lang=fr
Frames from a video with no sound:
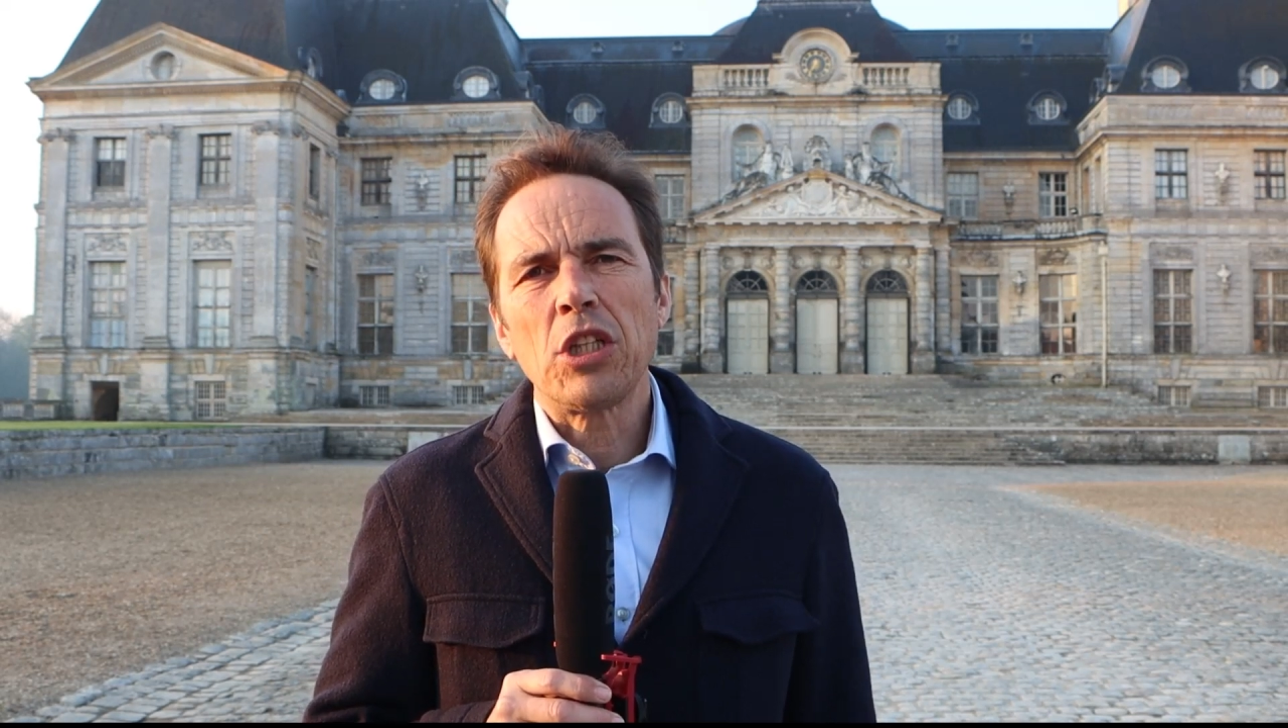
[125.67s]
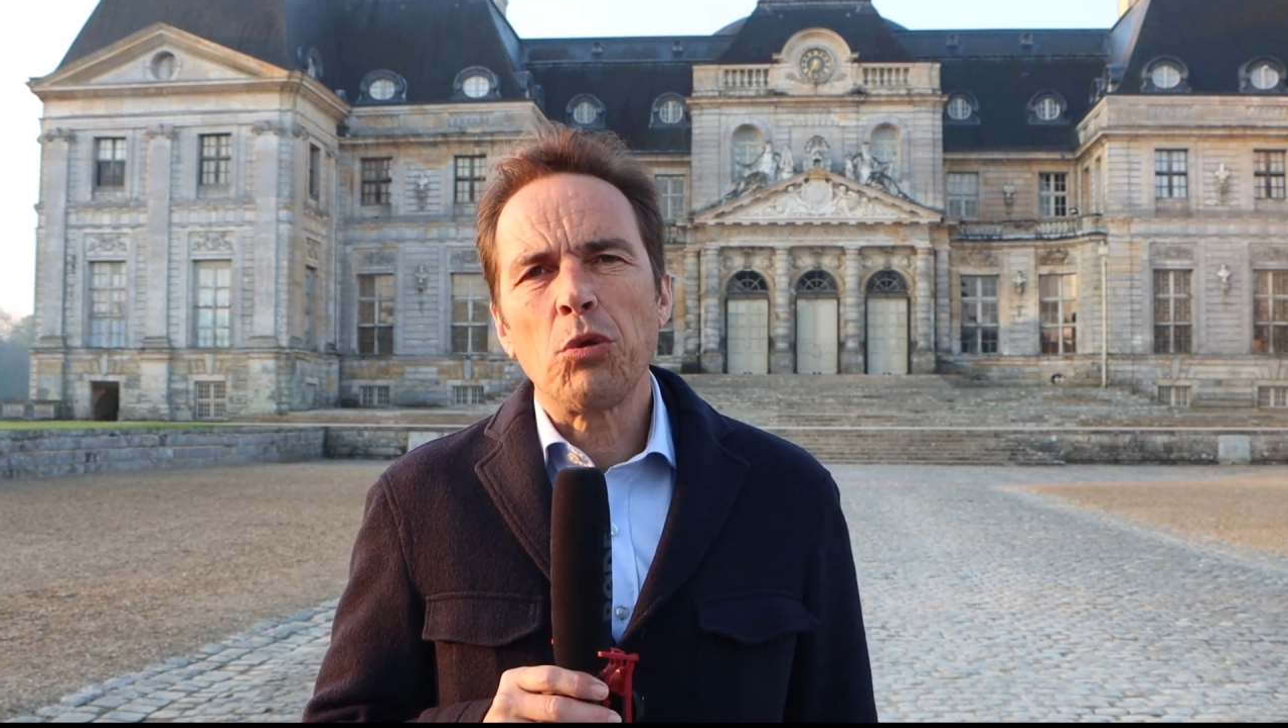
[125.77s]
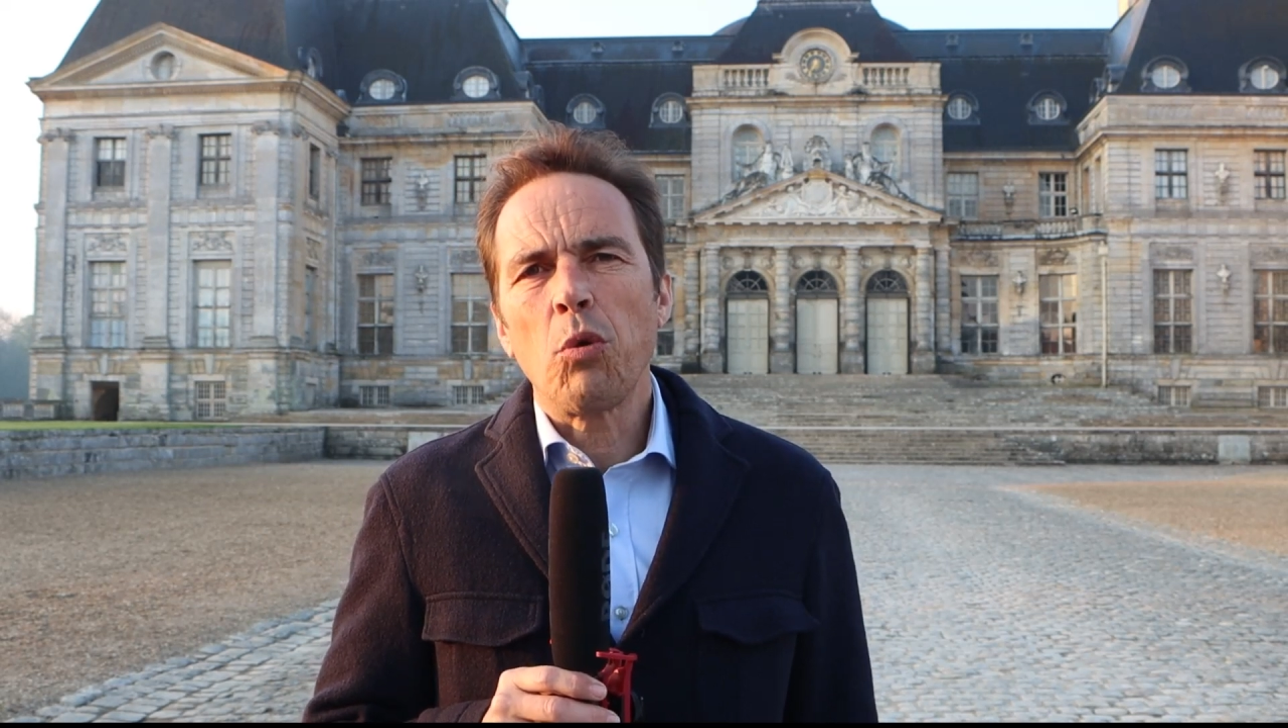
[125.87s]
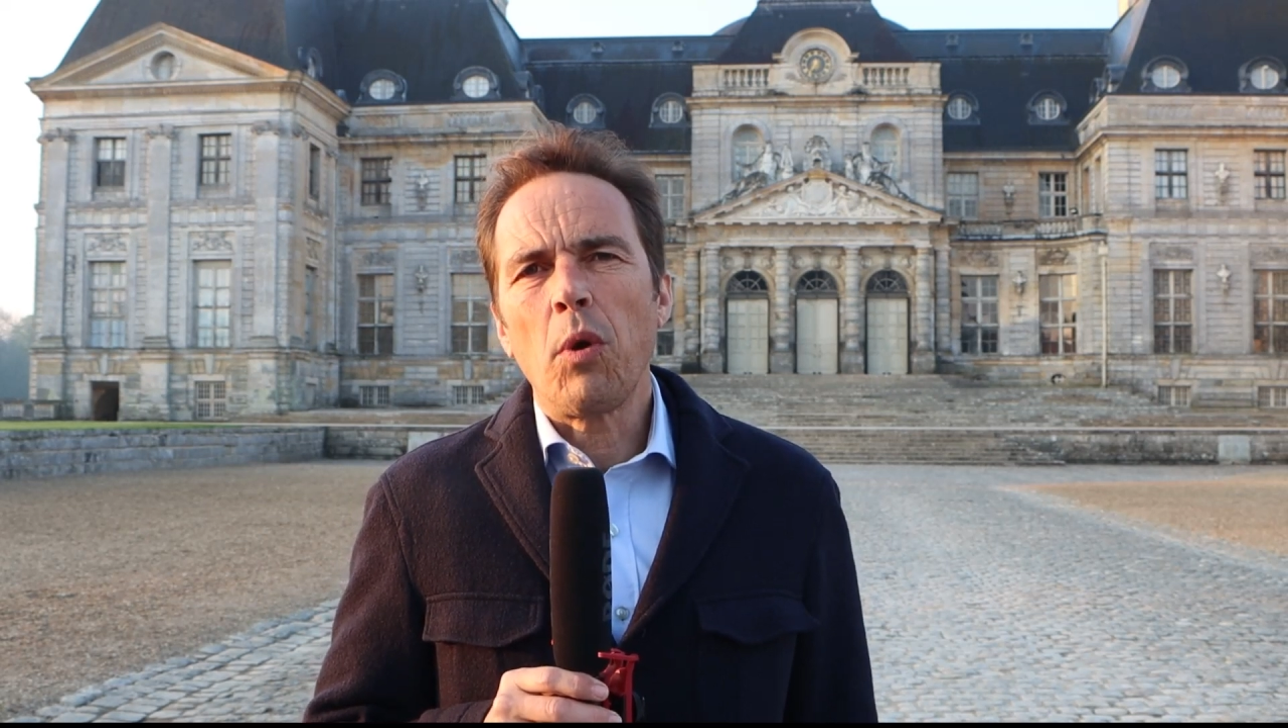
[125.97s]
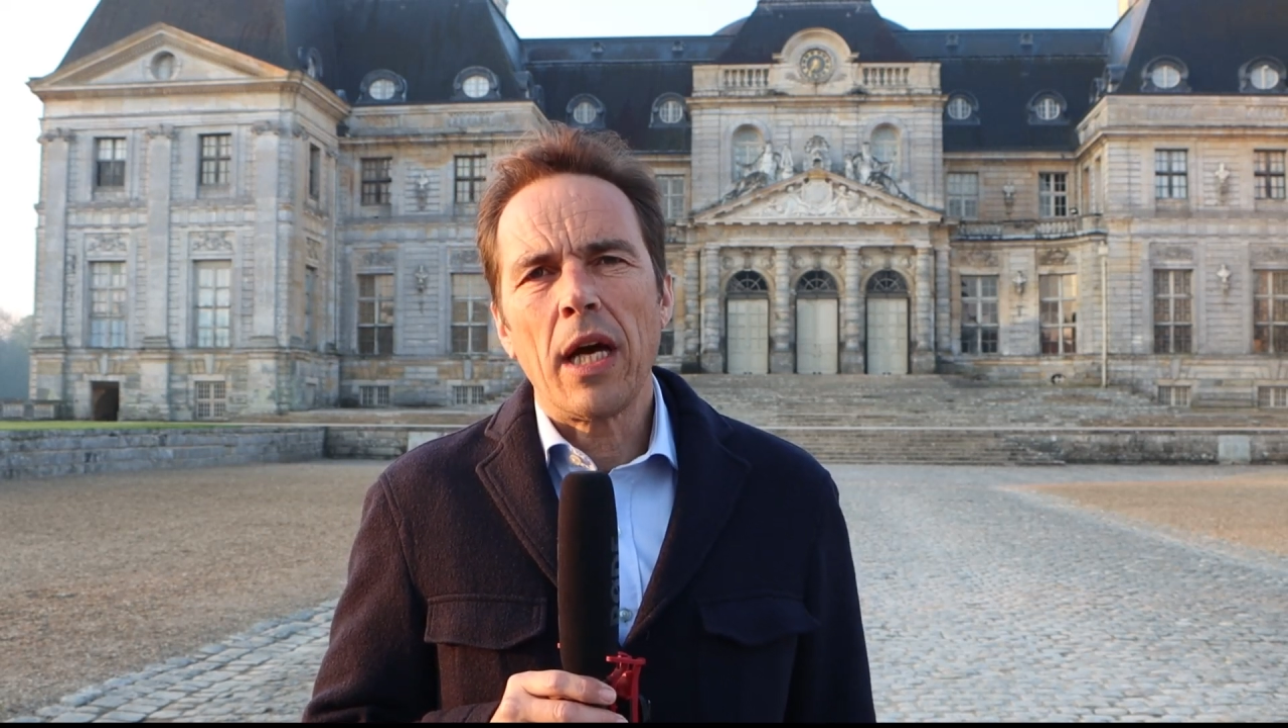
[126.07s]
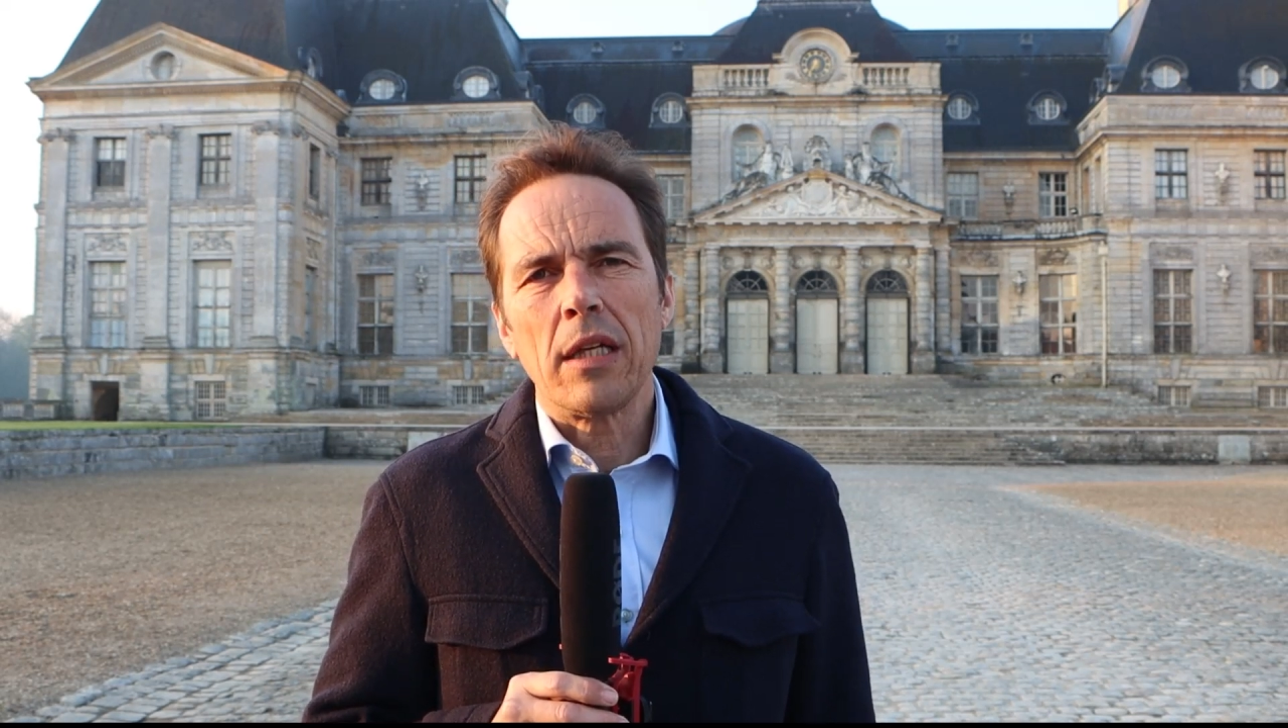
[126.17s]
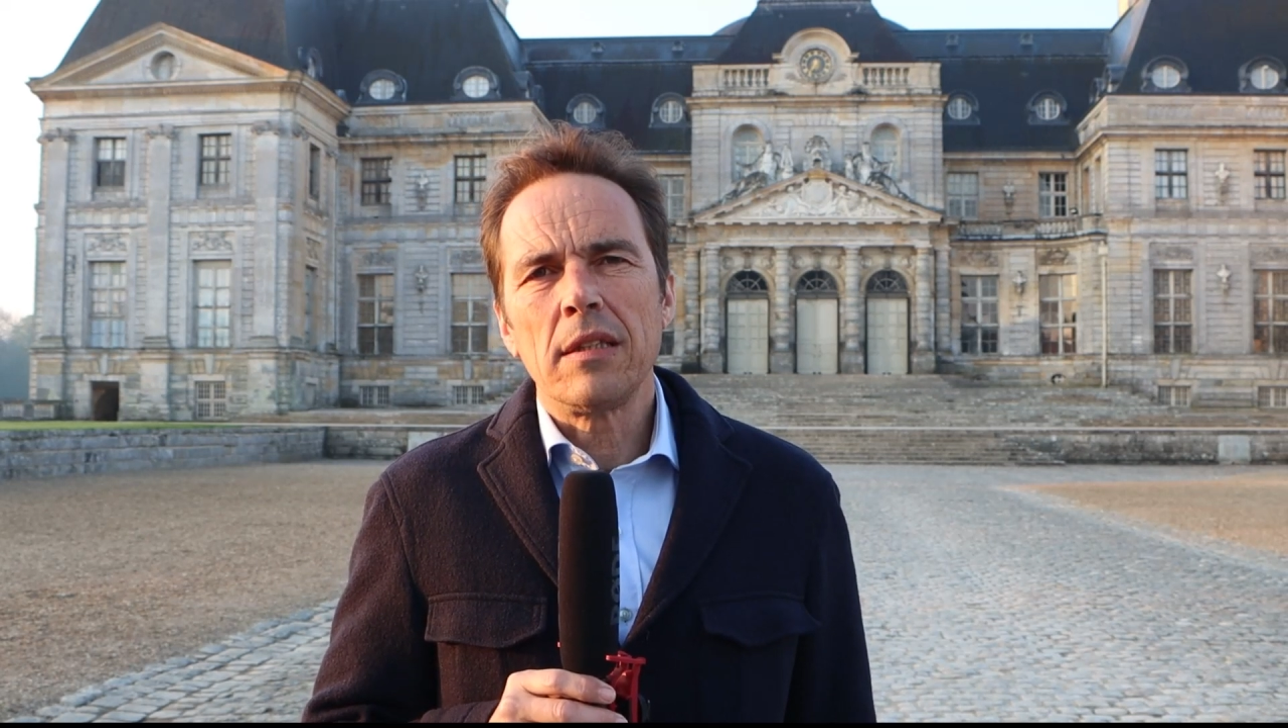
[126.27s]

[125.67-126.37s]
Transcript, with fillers: château royal.